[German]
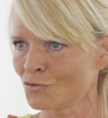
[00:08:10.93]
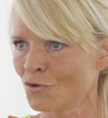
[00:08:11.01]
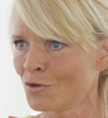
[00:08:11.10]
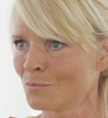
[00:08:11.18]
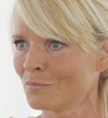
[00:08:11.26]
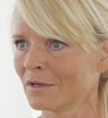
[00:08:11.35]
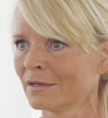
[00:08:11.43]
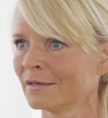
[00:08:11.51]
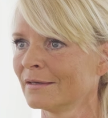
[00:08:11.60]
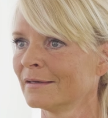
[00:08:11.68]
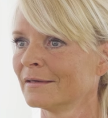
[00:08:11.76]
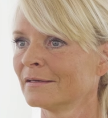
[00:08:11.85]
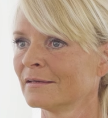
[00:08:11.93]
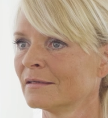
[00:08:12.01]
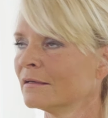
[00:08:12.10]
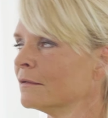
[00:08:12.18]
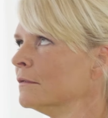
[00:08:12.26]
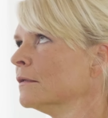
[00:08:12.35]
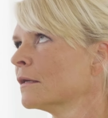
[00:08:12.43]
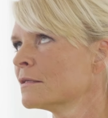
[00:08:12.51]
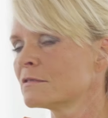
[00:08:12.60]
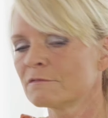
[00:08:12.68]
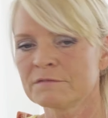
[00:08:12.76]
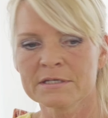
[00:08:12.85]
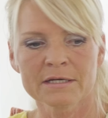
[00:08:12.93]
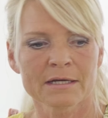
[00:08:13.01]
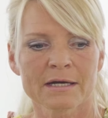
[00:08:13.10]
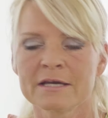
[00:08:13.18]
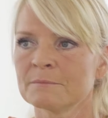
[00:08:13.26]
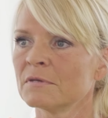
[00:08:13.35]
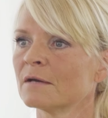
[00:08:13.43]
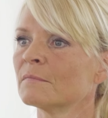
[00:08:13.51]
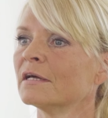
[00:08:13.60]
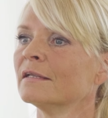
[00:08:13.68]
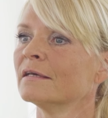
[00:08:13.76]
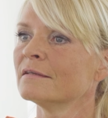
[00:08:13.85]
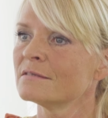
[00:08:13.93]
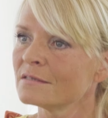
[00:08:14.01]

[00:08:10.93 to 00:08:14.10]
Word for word: Die ganze Fliegerei hin und her. Die ganze Hamburg, Fliegerei Berlin, permanent.